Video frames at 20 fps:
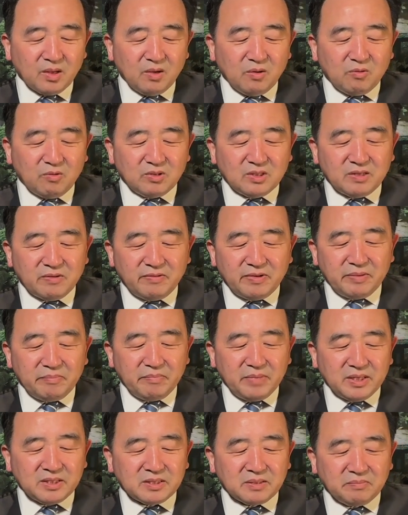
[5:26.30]
我认为
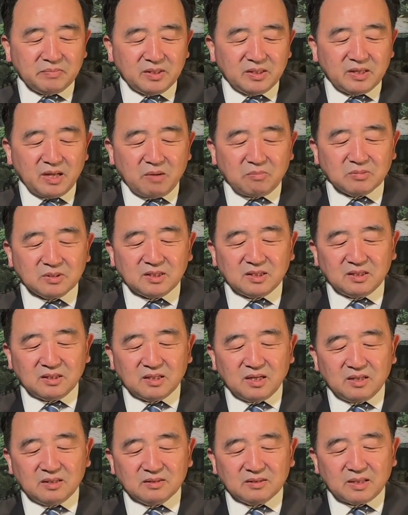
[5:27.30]
没什么了不起
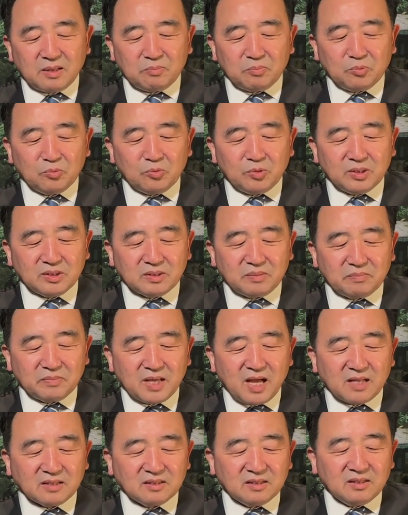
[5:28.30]
的，他不会怎么
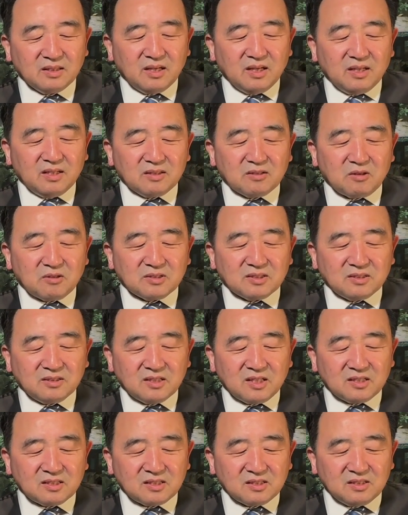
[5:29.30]
样的。”他说：“
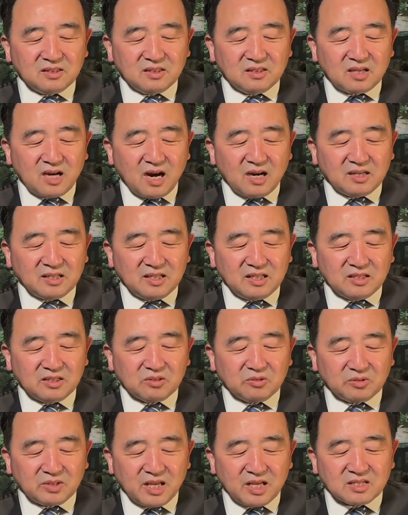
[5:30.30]
那是二零一
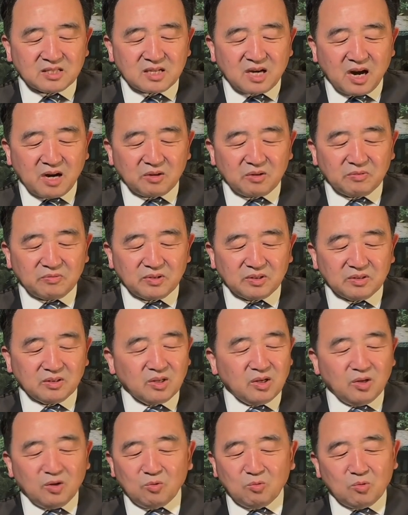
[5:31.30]
九年十二月份，
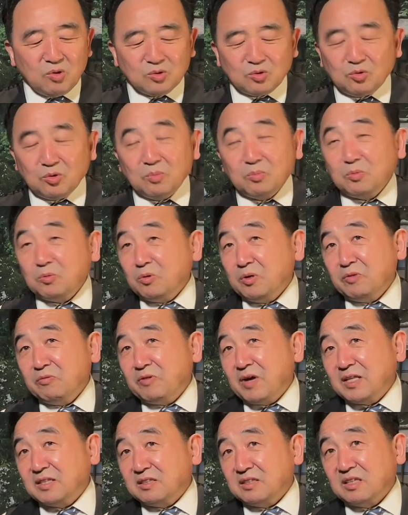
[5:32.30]
我绝不会
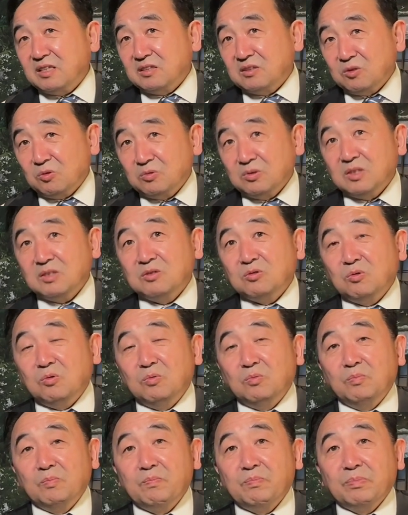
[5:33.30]
犯等同的错
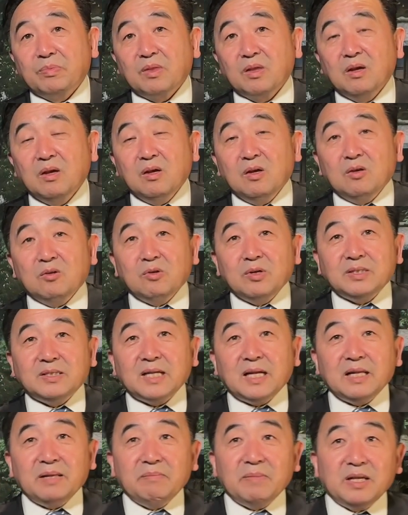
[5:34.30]
误。”所以这
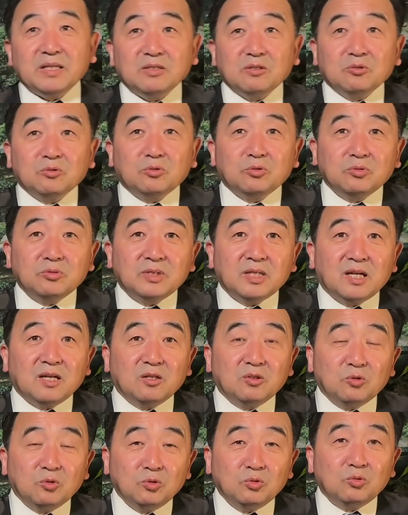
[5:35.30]
里面就出现了
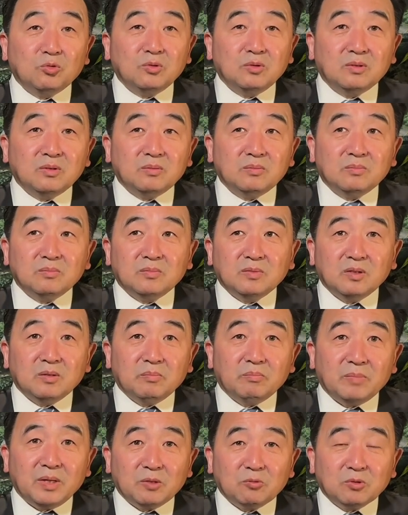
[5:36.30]
伦敦、
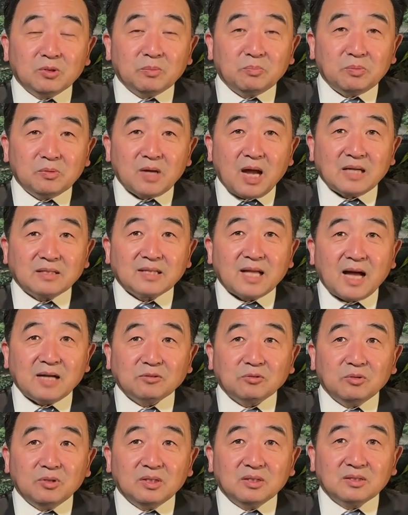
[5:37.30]
美国的布朗大
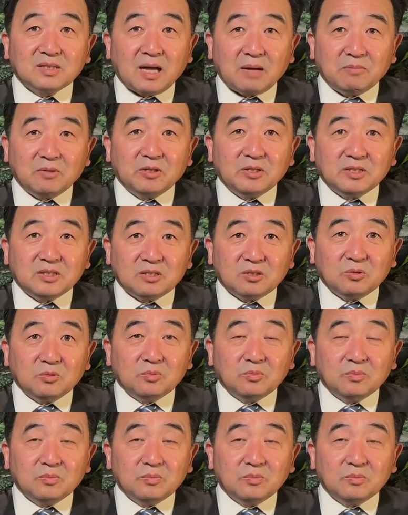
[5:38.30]
学 WHO，